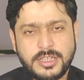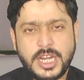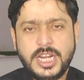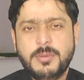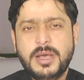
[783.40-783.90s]

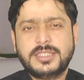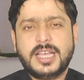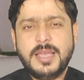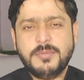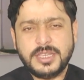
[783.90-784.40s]
यानी नमाज
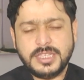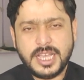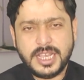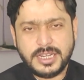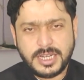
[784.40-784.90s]
कायम की
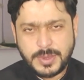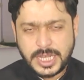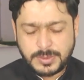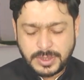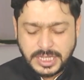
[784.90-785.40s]
जाए
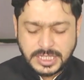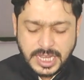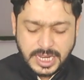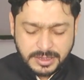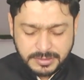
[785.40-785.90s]
नमाज पढ़ी
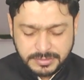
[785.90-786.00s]
जाए